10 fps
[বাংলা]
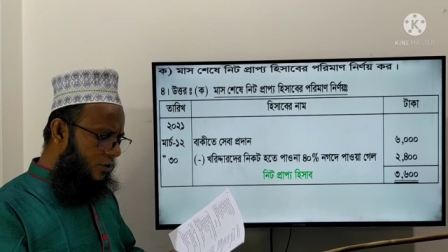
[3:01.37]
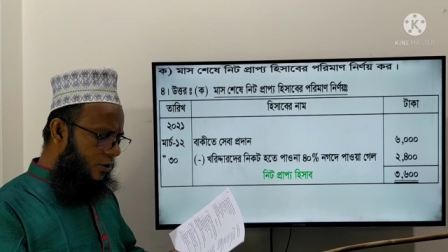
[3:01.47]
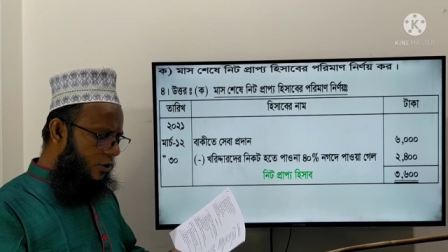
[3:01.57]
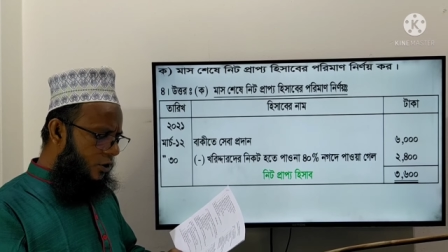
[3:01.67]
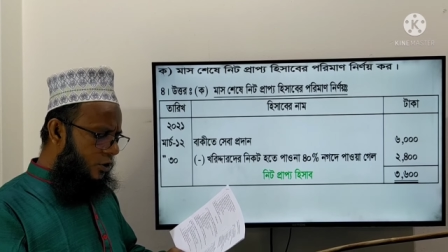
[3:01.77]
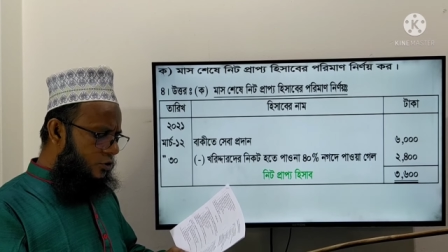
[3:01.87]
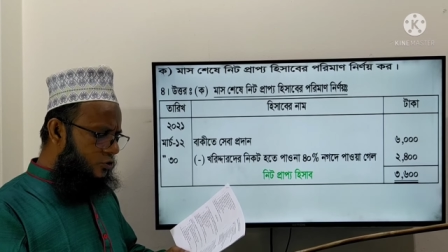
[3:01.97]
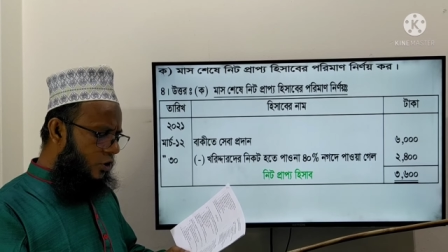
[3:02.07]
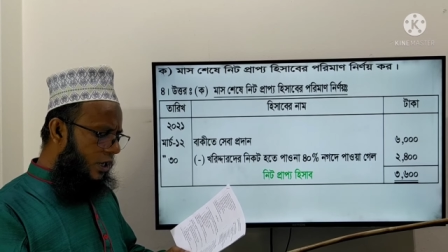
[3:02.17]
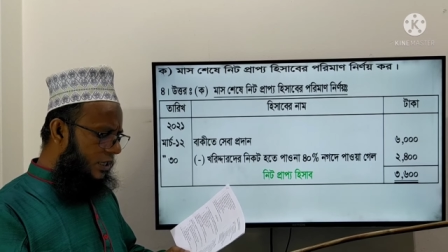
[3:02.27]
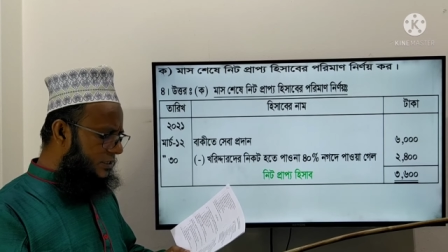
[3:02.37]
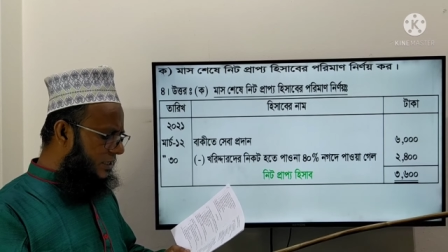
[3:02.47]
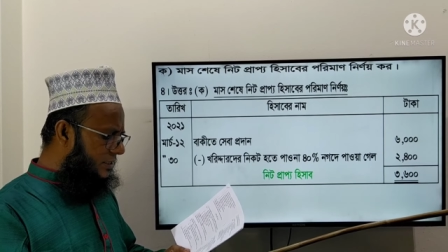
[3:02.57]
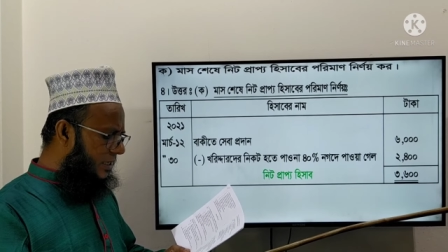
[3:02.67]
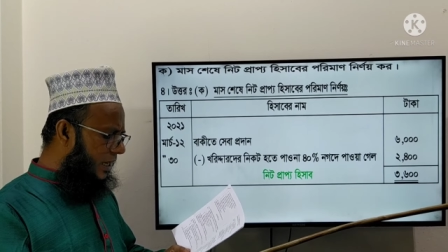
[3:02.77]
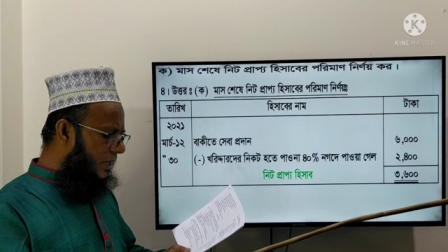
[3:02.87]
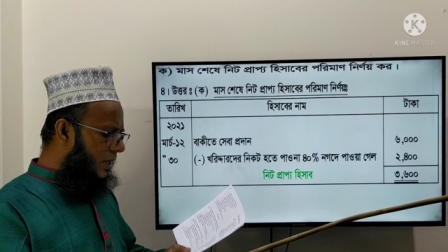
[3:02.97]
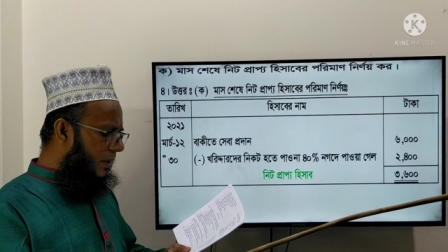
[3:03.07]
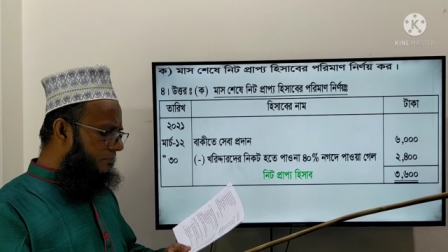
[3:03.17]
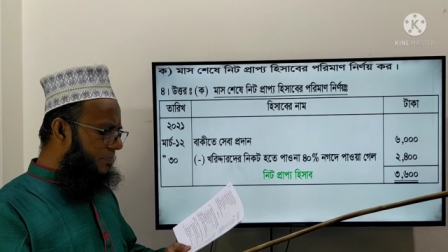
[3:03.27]
উপর ছয় হাজার টাকা
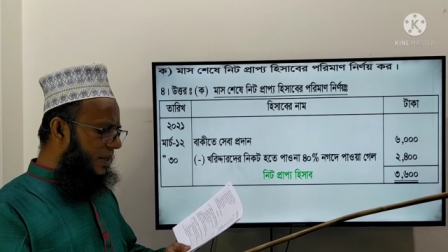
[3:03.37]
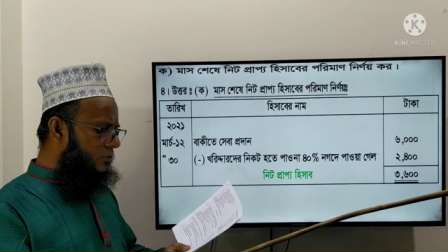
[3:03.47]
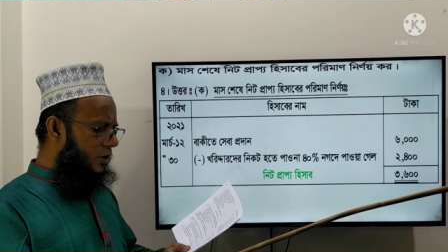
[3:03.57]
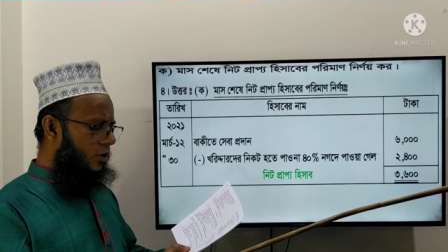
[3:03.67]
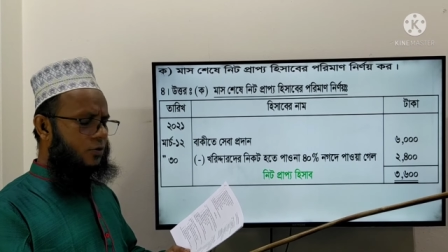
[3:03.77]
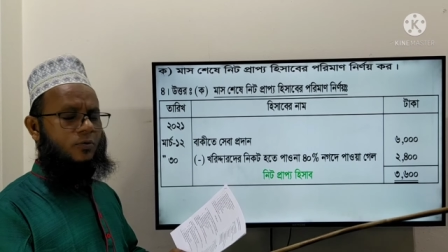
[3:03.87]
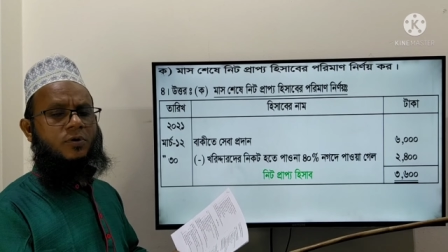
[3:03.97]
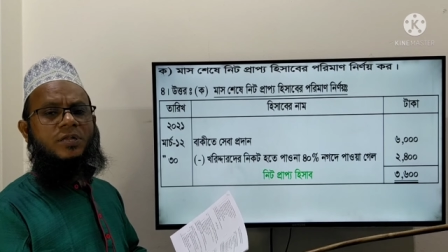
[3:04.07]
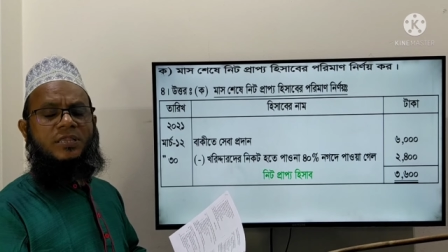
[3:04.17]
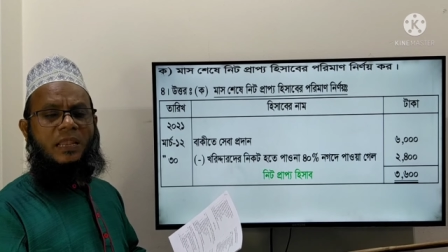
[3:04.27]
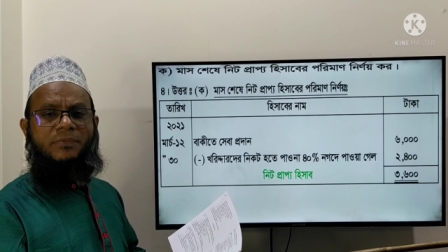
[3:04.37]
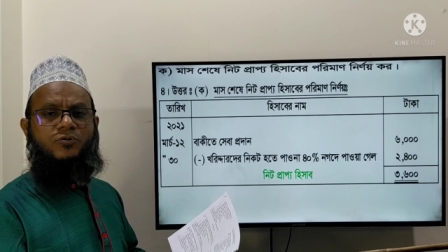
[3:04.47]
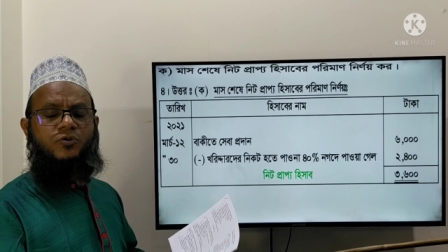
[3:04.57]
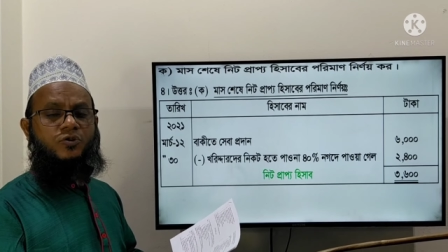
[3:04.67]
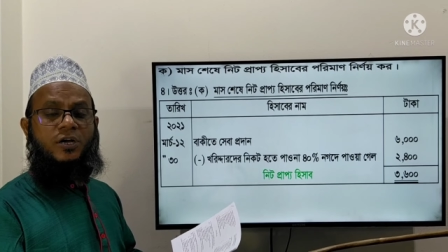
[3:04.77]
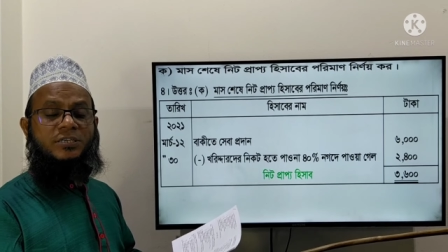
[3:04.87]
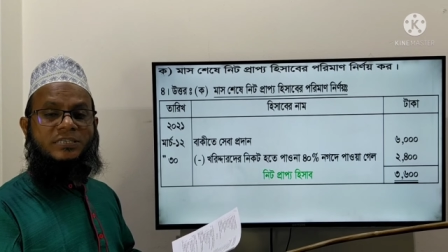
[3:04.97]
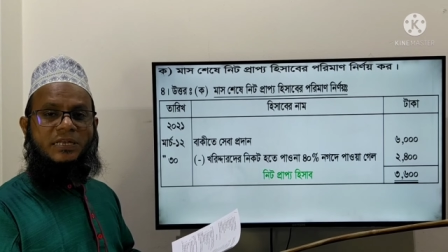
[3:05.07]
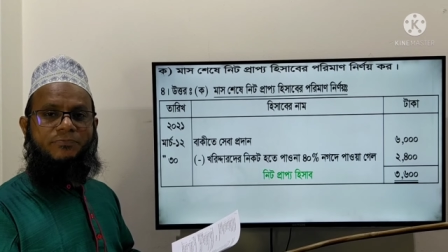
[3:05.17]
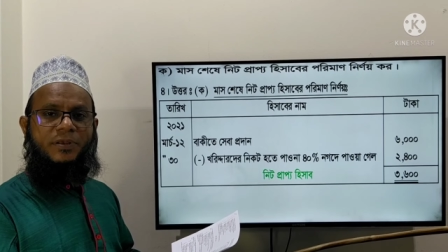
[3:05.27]
বিল করা হলো তাহলে আমি ছয়
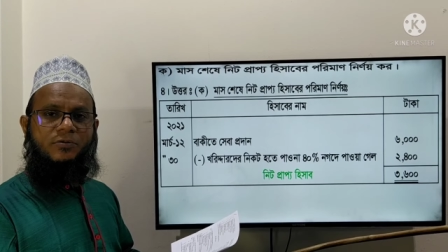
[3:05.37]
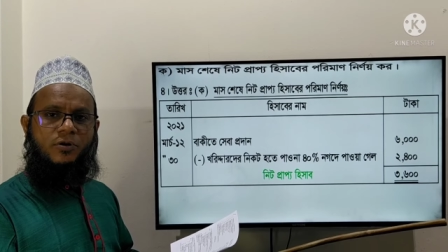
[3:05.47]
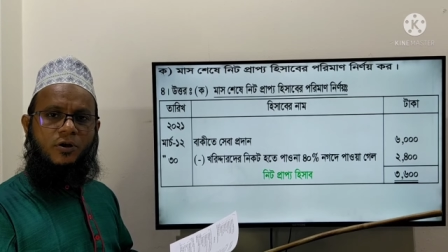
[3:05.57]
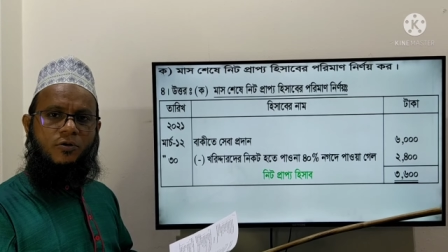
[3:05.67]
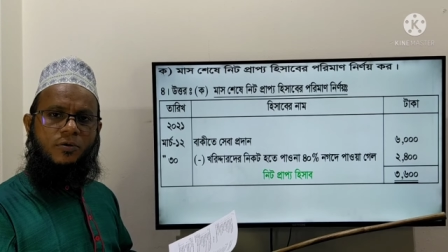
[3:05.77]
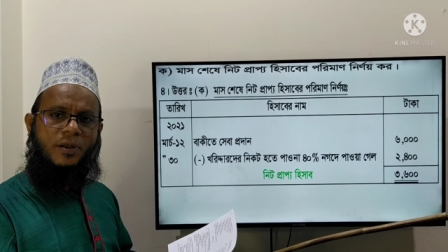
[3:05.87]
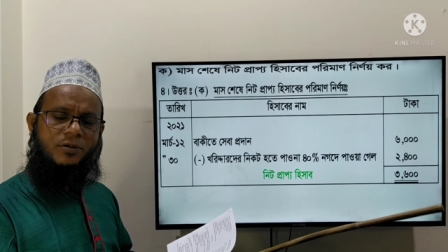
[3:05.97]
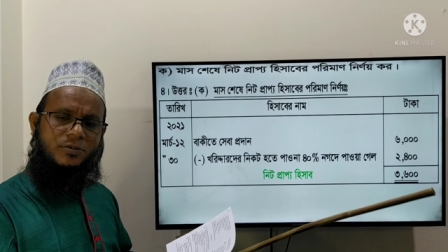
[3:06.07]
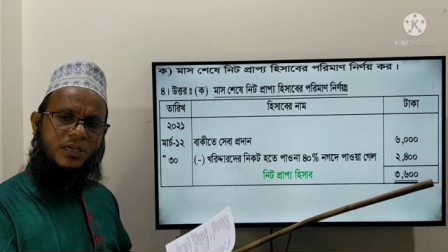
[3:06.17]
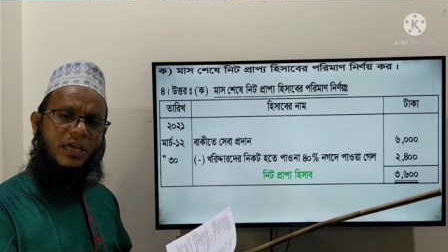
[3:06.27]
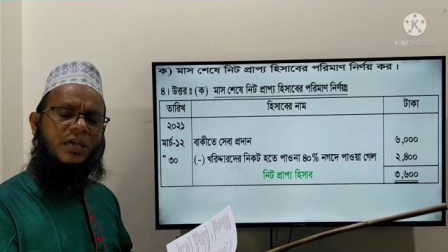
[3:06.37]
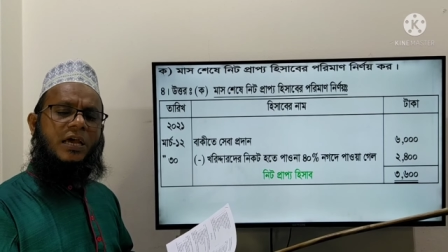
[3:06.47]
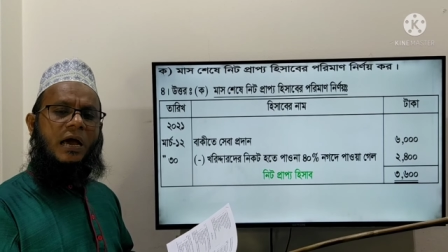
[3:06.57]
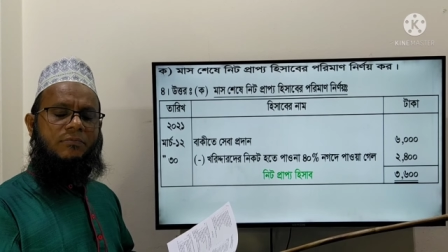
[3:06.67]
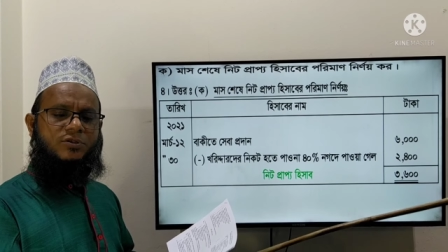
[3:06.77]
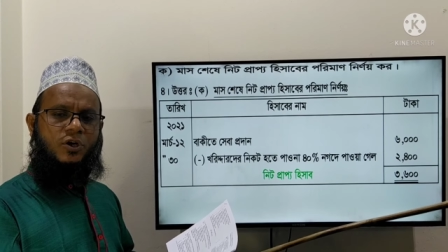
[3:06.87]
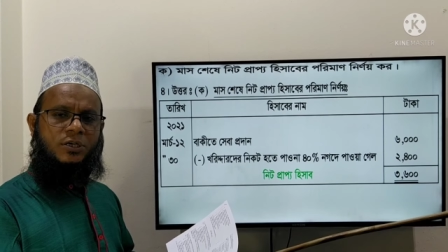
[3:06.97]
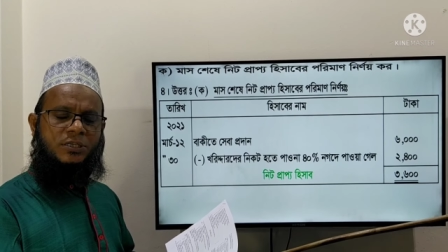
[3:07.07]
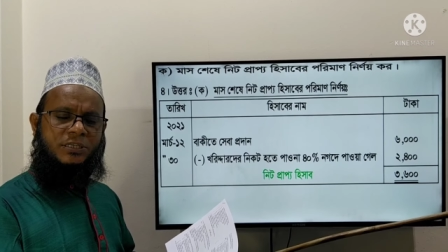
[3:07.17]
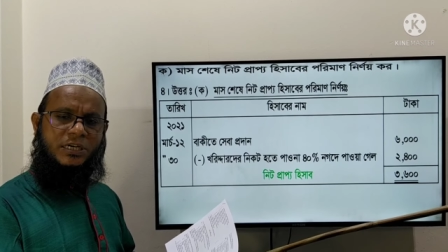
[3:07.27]
হাজার টাকা বিল করা হলো মানে হচ্ছে আমি
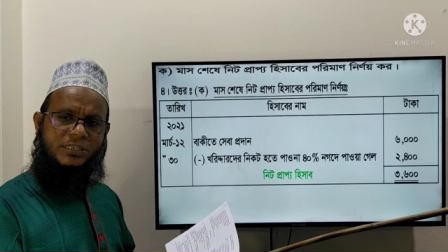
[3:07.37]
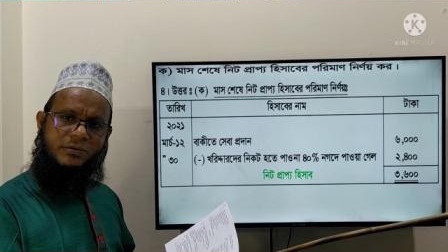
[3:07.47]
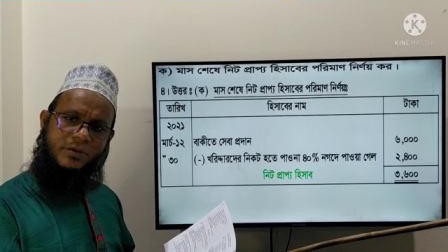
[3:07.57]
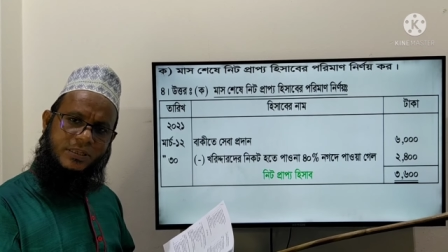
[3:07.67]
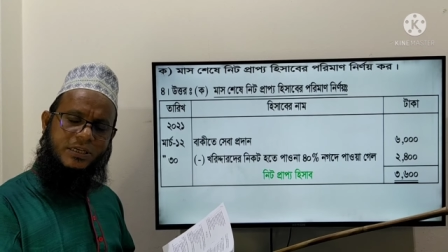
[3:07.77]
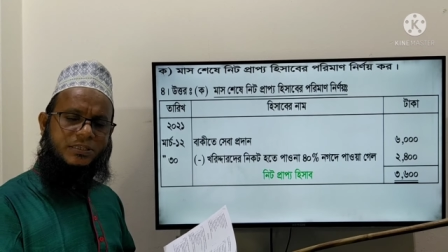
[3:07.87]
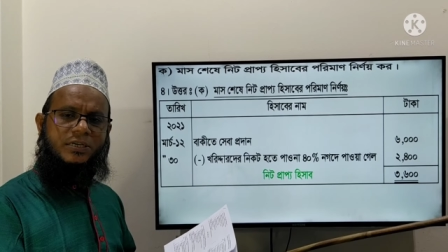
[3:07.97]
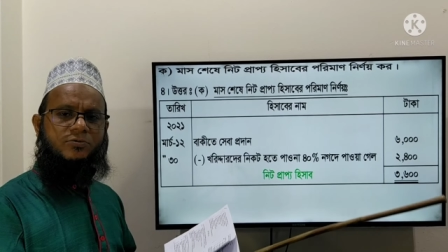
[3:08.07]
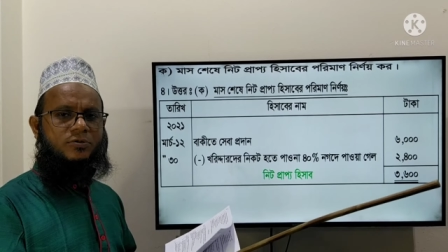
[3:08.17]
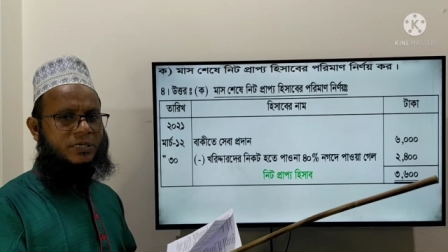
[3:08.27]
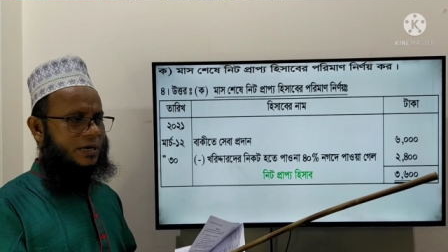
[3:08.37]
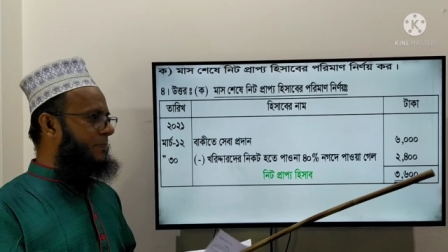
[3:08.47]
ছয় হাজার টাকা সেবা দিয়েছি কিন্তু